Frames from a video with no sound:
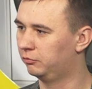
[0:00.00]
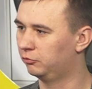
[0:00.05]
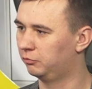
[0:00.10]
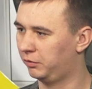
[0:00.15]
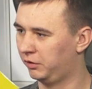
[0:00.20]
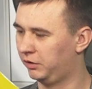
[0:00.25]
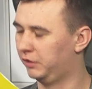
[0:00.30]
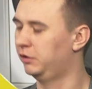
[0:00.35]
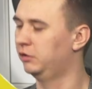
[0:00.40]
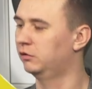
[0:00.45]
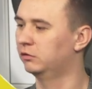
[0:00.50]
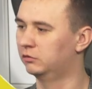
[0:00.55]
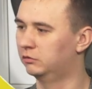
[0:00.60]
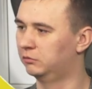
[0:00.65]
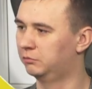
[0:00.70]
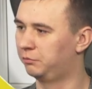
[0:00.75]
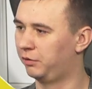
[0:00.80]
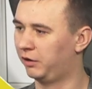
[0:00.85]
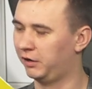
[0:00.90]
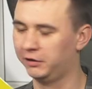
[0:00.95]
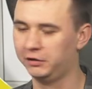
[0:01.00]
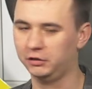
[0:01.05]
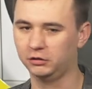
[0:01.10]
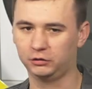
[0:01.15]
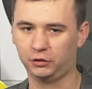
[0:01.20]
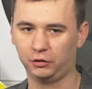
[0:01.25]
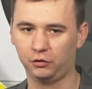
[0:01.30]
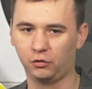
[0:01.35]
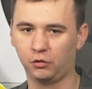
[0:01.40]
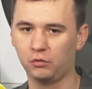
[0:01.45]
ну, проходила,
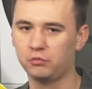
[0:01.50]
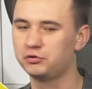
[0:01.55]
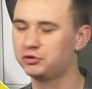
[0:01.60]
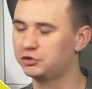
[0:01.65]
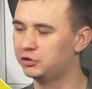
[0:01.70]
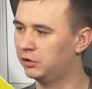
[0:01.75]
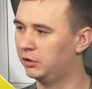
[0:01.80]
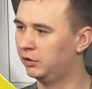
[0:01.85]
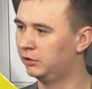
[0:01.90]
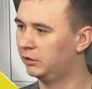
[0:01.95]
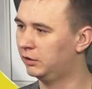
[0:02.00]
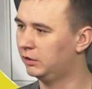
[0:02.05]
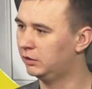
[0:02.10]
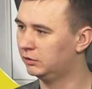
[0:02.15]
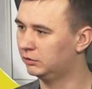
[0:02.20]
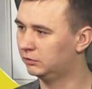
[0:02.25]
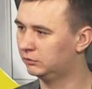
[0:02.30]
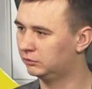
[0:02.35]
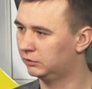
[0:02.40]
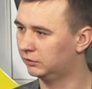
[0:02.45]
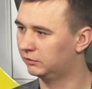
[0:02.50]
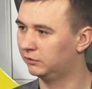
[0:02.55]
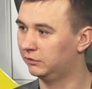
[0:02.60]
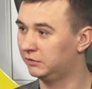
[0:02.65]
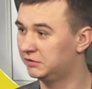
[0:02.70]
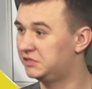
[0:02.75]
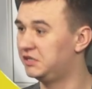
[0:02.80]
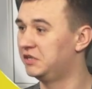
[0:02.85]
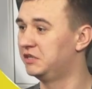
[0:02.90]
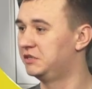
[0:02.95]
проходила тренировочная, да, так
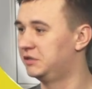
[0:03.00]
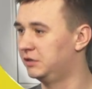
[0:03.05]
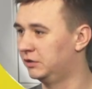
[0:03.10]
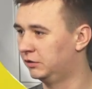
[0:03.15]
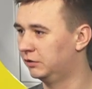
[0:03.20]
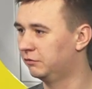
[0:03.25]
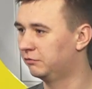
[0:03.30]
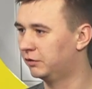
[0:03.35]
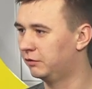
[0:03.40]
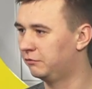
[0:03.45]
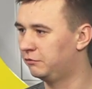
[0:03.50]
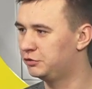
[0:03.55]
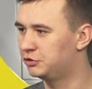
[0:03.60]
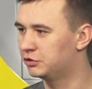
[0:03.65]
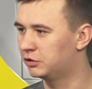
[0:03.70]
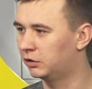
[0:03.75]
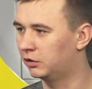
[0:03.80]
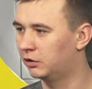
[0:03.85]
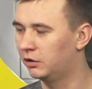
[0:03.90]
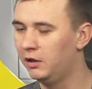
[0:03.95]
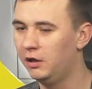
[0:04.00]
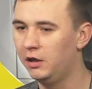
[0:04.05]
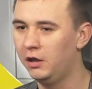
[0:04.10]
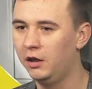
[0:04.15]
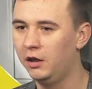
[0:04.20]
сказать, сессия, да, в кавычках. Uh-huh.